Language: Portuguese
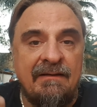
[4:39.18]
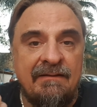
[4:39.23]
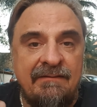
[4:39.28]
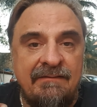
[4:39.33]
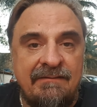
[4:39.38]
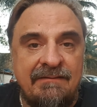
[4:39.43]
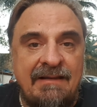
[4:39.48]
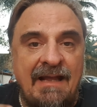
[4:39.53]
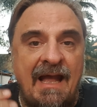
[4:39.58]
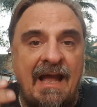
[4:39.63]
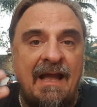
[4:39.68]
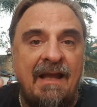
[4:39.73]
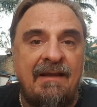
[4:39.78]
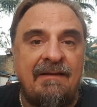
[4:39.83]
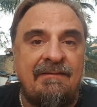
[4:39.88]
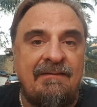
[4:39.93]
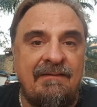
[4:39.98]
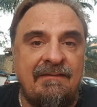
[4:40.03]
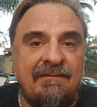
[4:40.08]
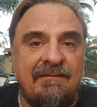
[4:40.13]
está
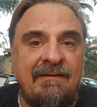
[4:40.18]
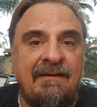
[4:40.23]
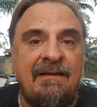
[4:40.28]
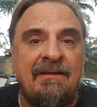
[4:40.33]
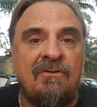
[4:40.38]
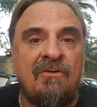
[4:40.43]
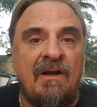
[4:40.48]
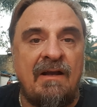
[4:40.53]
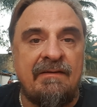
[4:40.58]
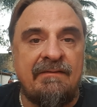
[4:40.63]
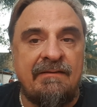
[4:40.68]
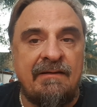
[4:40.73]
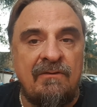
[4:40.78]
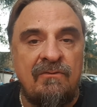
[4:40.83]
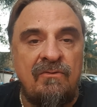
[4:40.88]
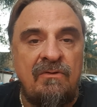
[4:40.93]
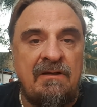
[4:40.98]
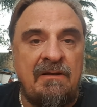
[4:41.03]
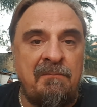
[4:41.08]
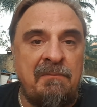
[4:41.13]
existindo a ação
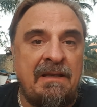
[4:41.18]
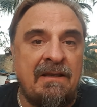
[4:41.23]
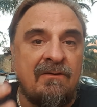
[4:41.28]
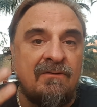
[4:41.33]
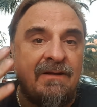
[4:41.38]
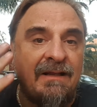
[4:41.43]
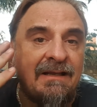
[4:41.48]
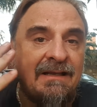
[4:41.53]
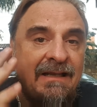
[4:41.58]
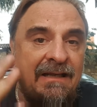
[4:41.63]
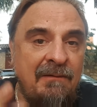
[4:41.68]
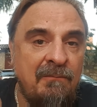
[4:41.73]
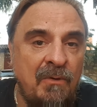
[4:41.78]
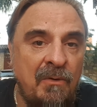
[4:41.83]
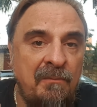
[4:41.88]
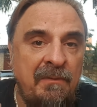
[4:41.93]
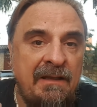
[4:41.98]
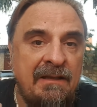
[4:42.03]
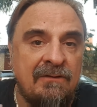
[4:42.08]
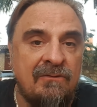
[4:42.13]
do inimigo naquele
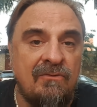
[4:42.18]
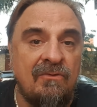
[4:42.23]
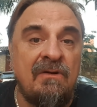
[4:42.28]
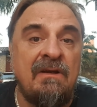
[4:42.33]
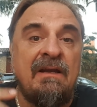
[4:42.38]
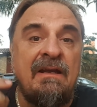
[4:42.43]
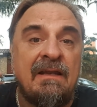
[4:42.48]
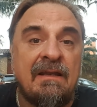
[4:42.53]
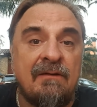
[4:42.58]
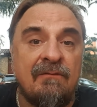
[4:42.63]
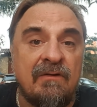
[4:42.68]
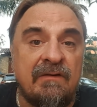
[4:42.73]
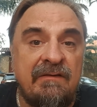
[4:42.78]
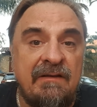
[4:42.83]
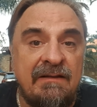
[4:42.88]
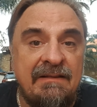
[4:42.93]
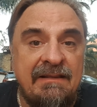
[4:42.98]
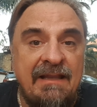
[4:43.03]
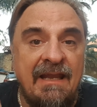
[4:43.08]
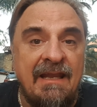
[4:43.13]
momento e
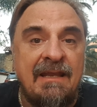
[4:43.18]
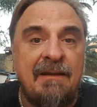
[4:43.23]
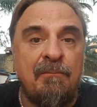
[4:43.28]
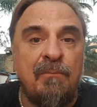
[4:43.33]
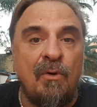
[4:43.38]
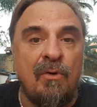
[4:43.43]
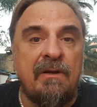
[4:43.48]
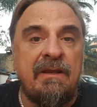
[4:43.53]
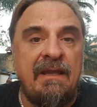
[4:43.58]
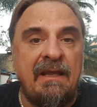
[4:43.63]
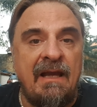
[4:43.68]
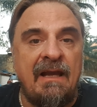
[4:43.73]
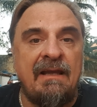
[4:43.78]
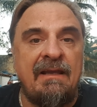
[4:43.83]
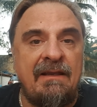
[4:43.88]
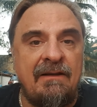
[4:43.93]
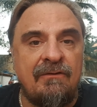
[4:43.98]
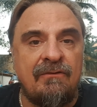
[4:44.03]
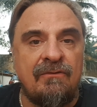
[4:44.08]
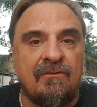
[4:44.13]
você tem que bloquear
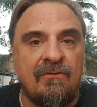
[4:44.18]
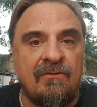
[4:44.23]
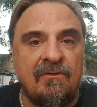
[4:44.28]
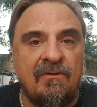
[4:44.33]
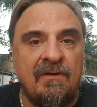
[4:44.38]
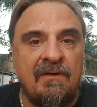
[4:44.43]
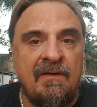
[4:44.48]
isso.